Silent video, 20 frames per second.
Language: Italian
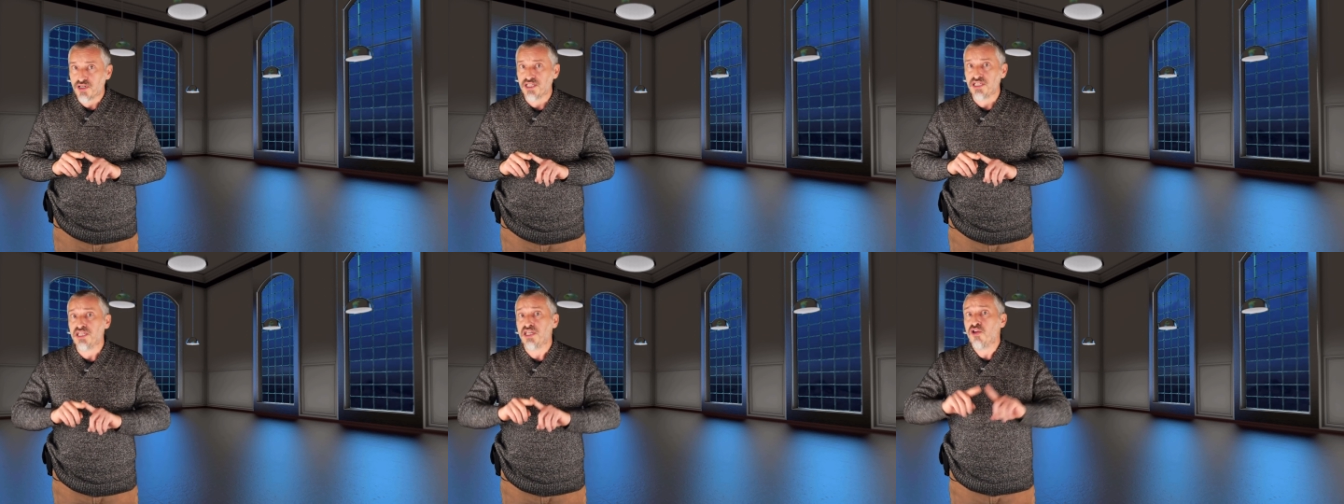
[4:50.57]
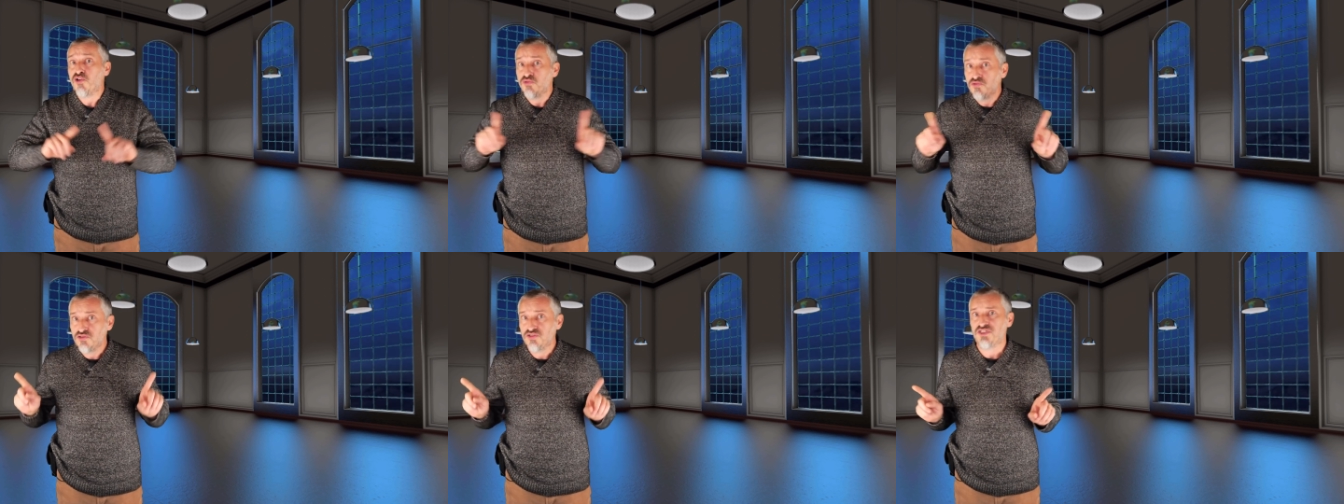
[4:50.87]
che
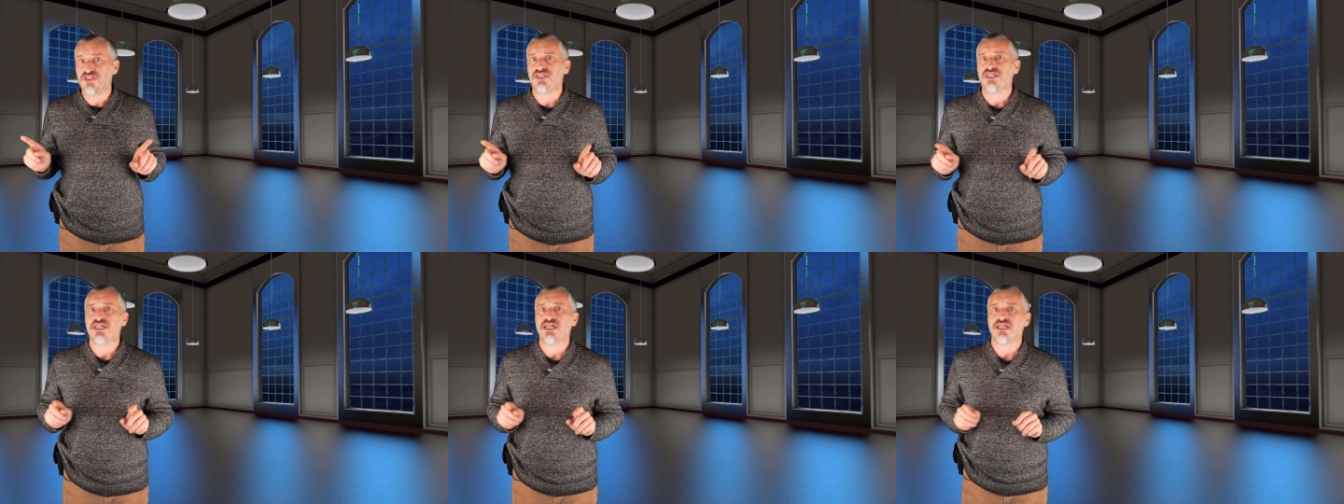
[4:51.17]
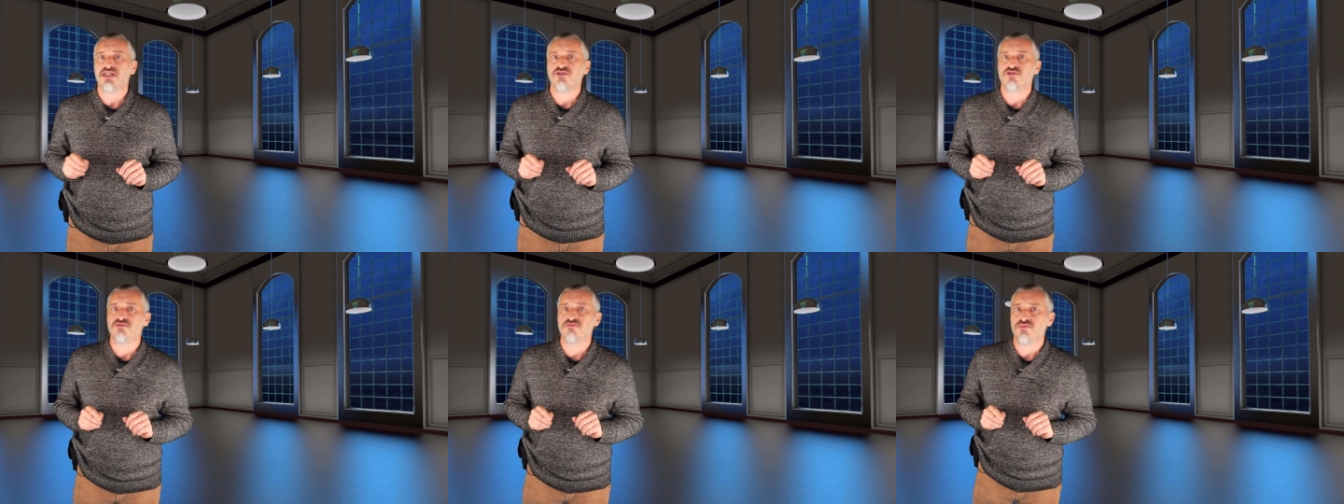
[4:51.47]
non
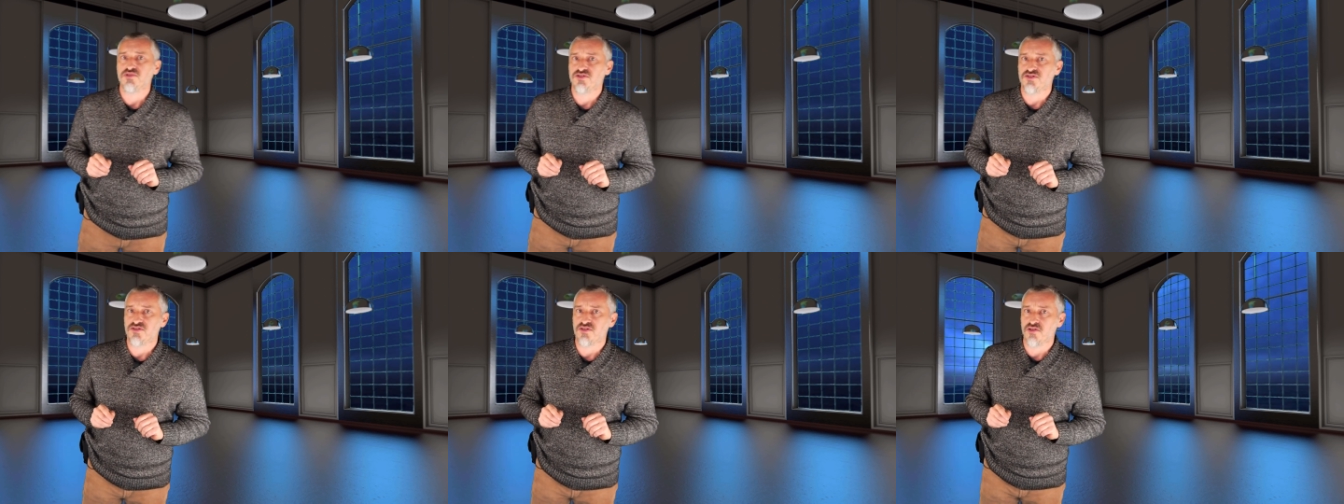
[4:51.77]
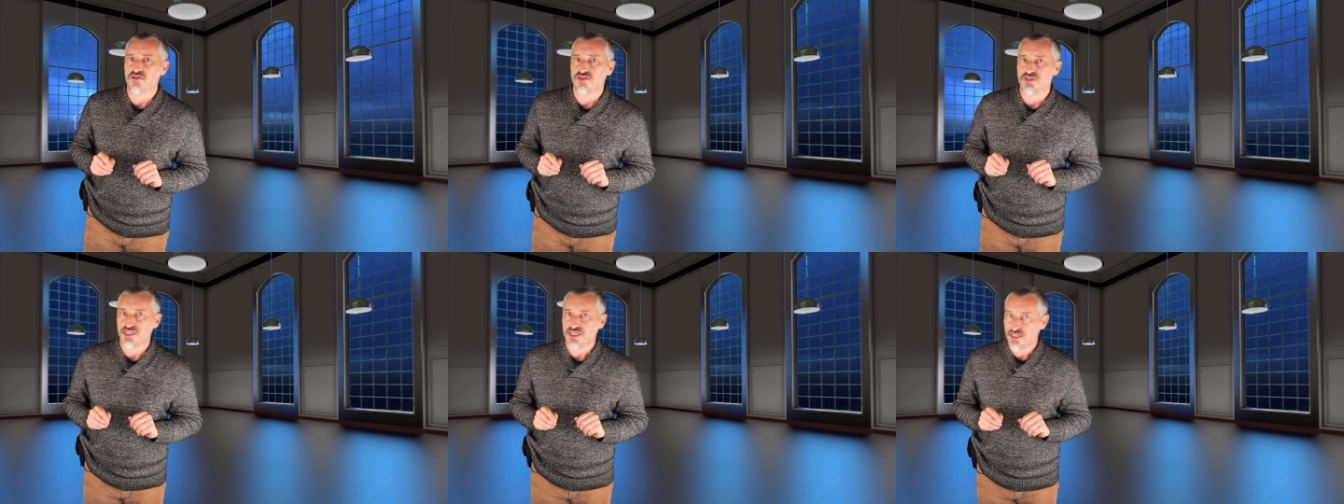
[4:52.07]
sia la
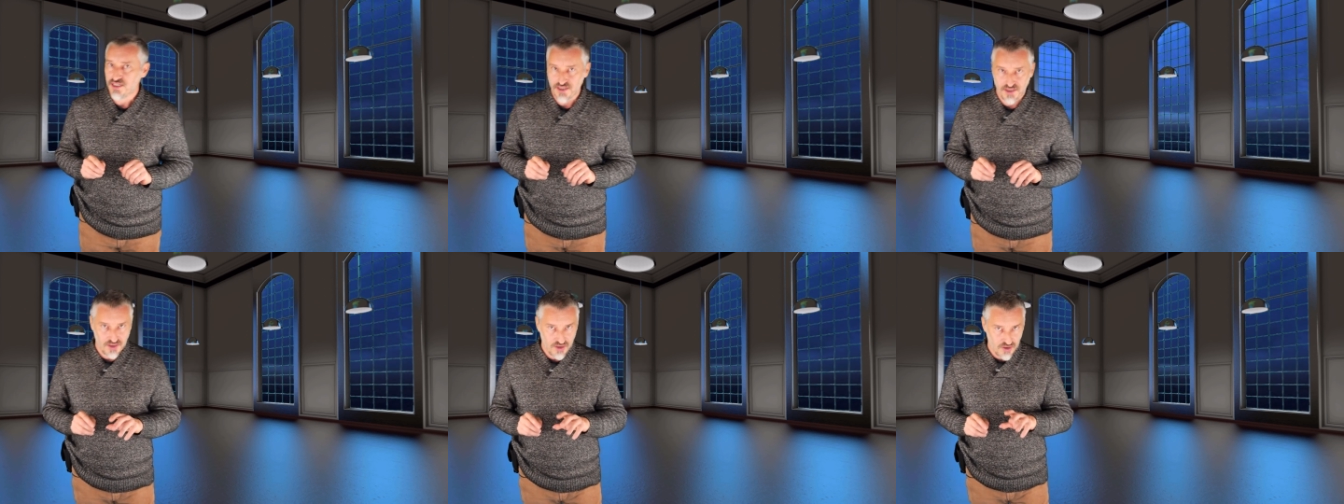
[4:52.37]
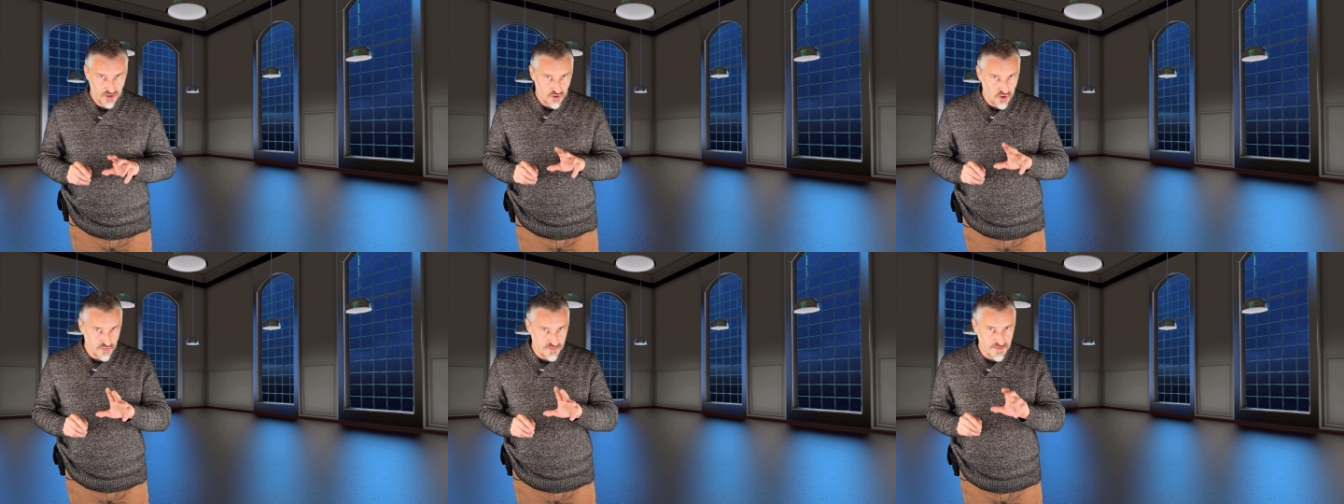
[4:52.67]
combustione,
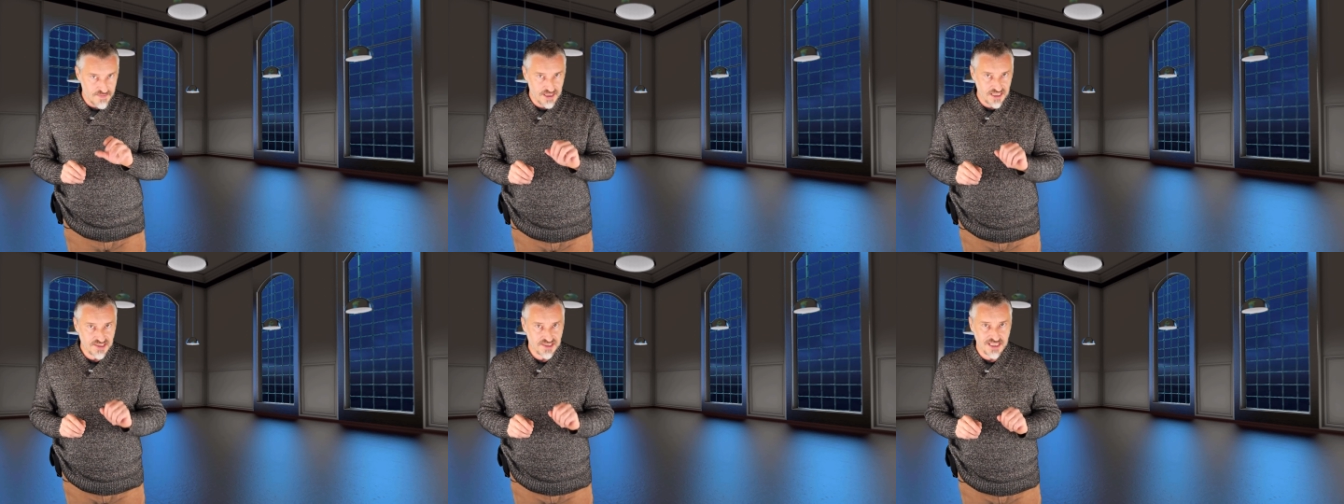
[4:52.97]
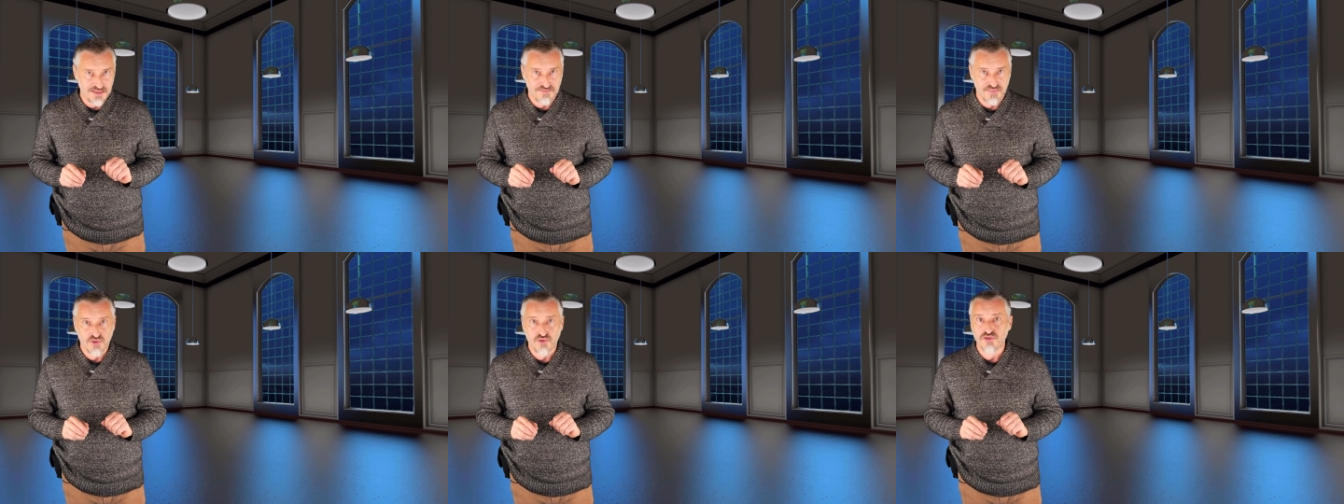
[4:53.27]
come per
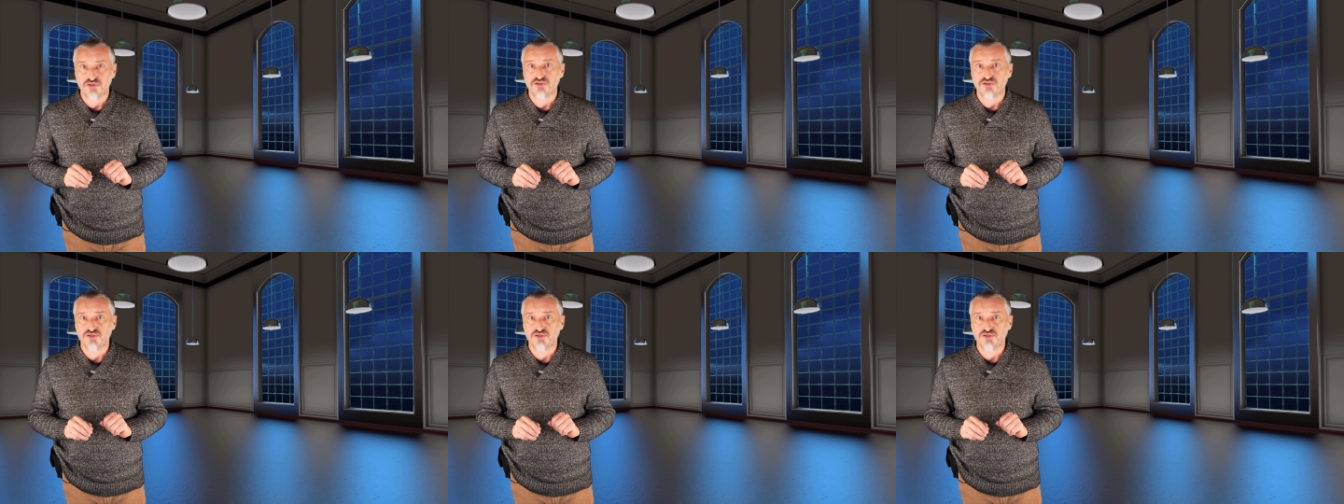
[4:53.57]
esempio